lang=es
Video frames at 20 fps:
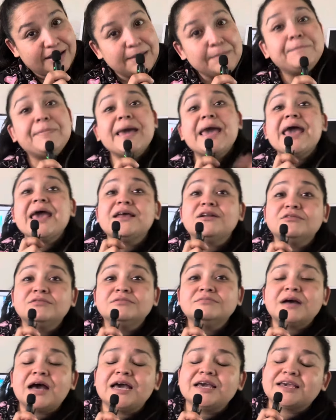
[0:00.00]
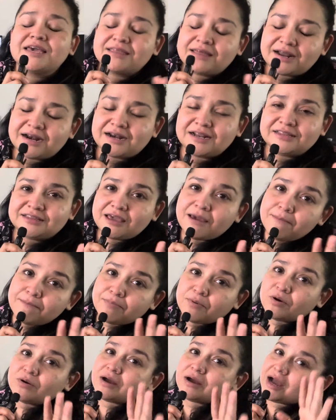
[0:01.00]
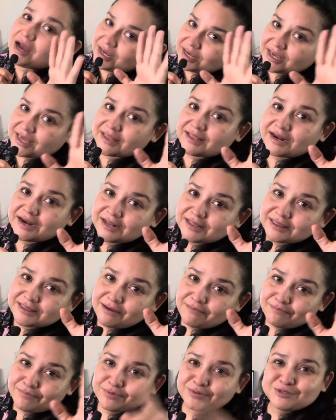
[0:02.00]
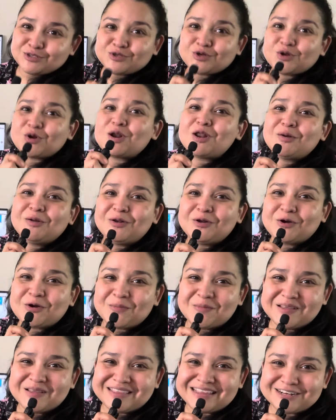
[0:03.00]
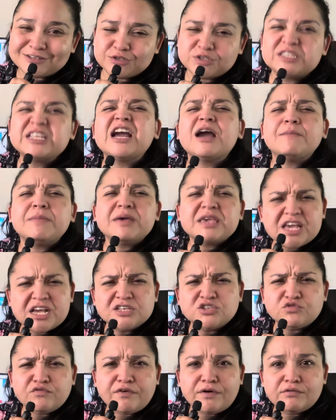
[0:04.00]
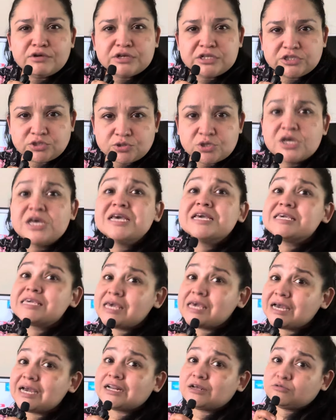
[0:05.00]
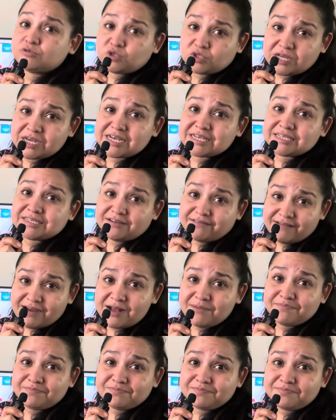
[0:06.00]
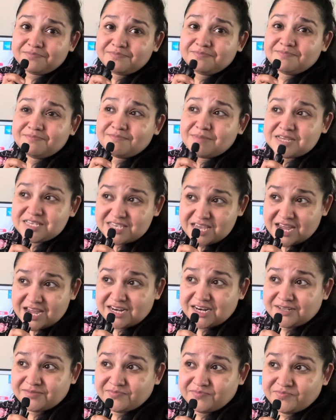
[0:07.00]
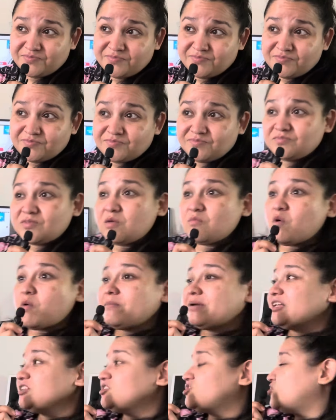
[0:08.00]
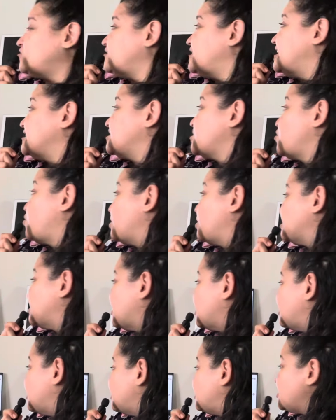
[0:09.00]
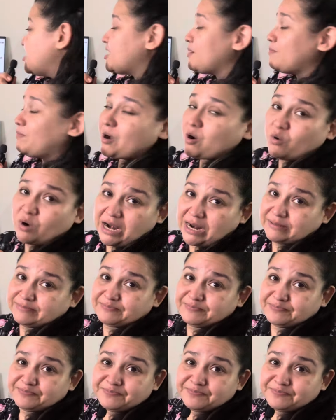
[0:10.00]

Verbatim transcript: Pero hay que darle tiempo, hay que darle tiempo. Yo los leo en los comentarios. Dígame quién es su favorito. ¿Quién cree usted que se va mañana? De momento, las encuestas dicen que Paola.